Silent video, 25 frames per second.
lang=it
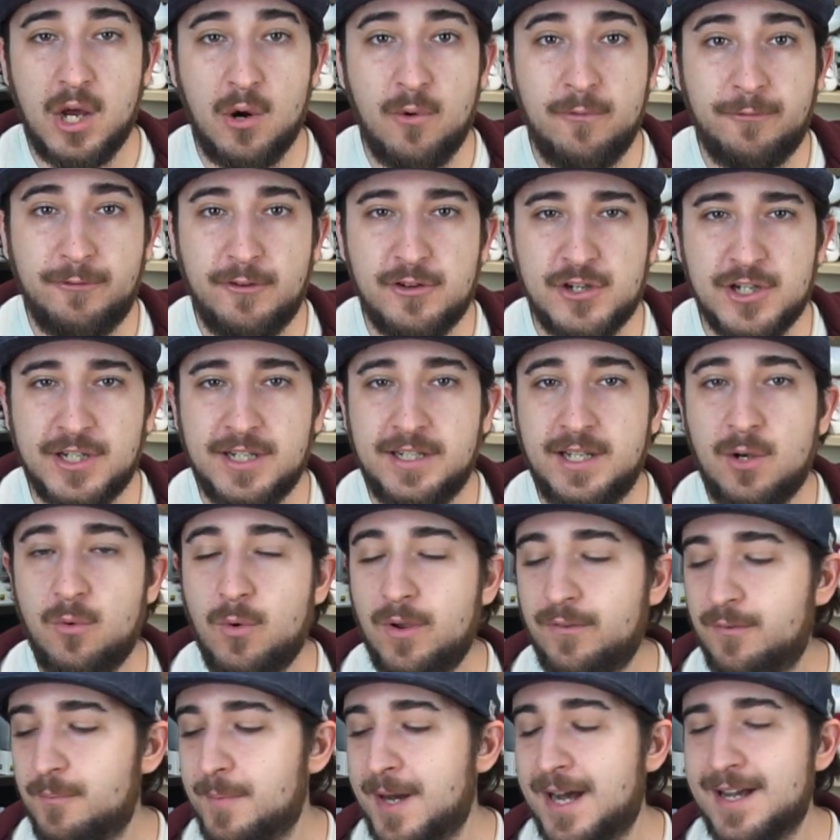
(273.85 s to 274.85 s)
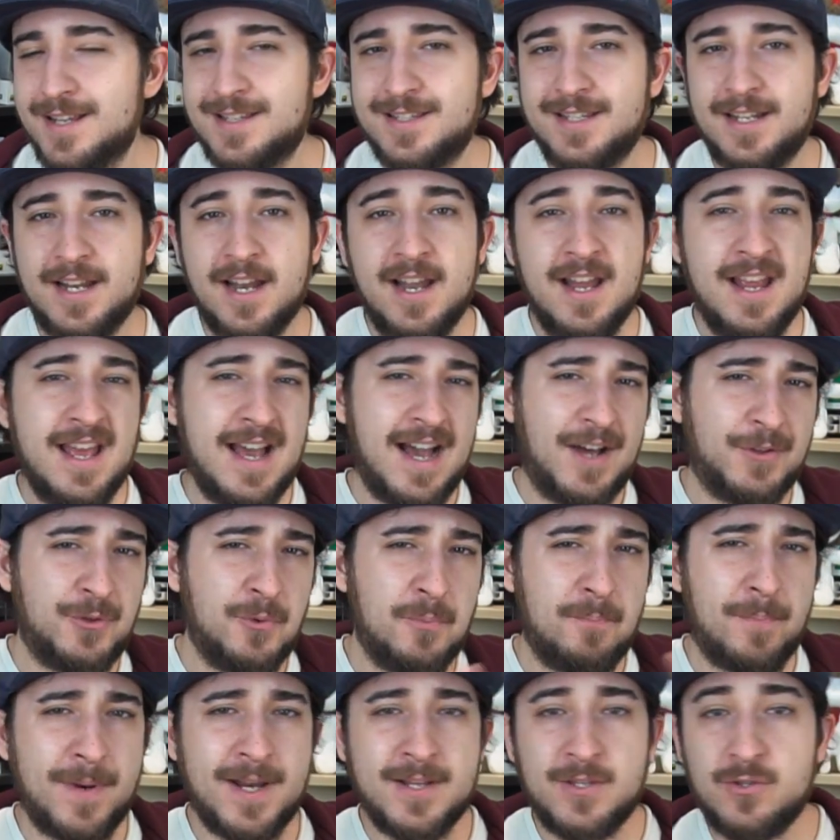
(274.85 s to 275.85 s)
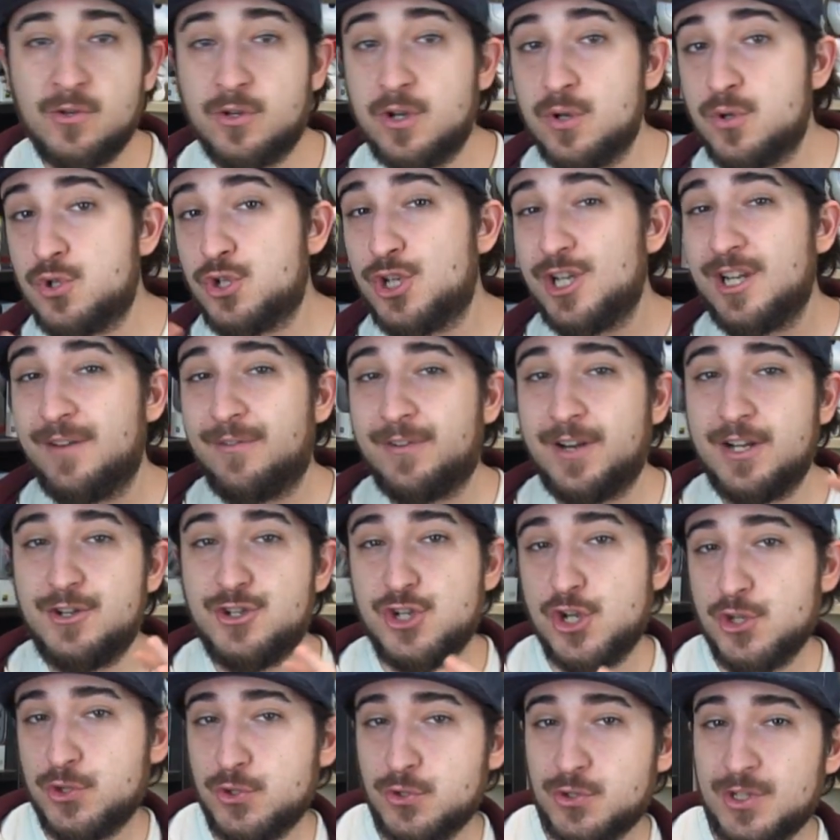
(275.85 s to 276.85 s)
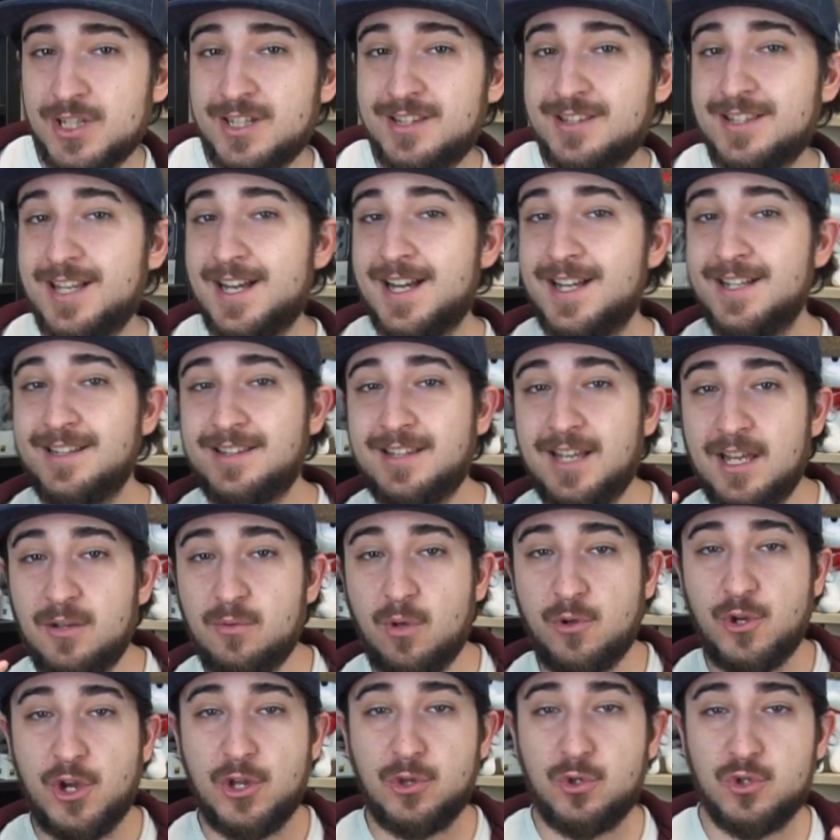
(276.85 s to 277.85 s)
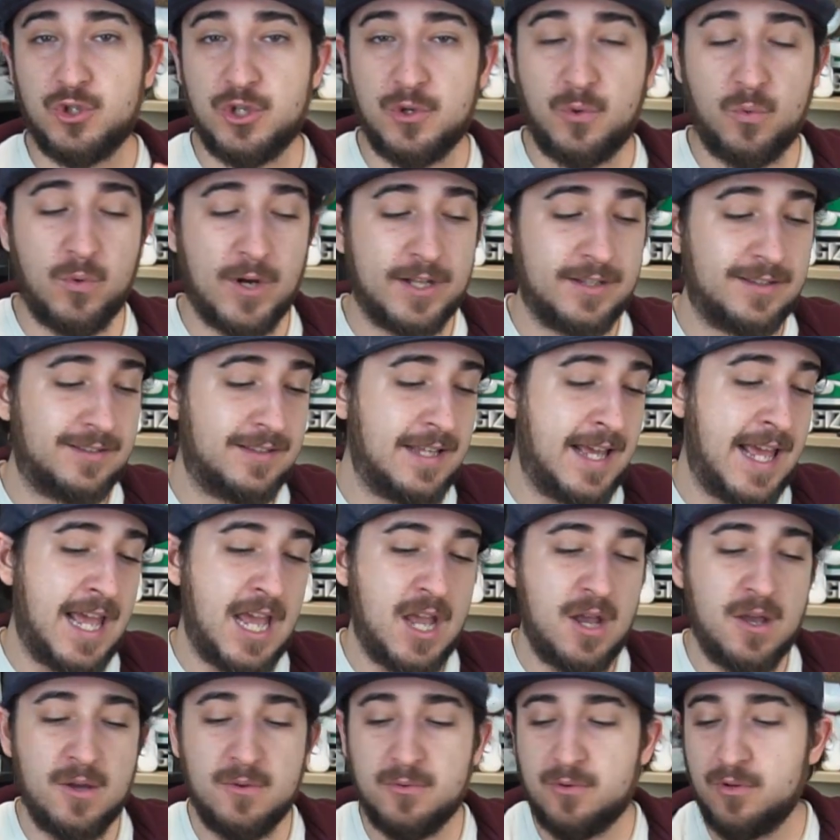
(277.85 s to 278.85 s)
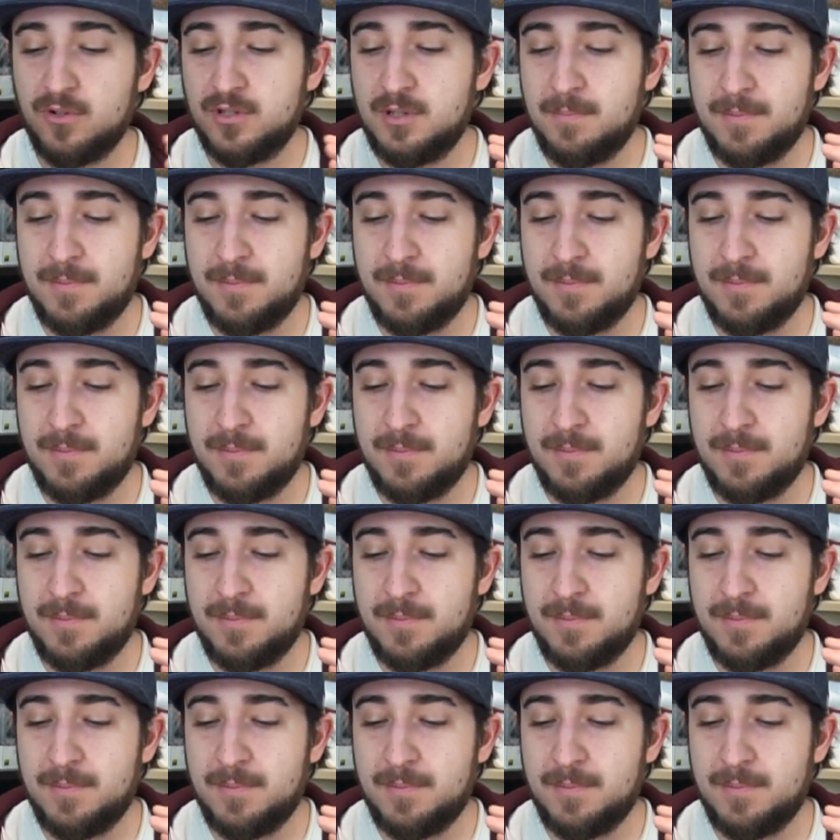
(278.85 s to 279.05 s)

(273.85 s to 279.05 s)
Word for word: ufficiale di Wavemaster ad un prezzo che oscilla fra i 170 e i 250 euro,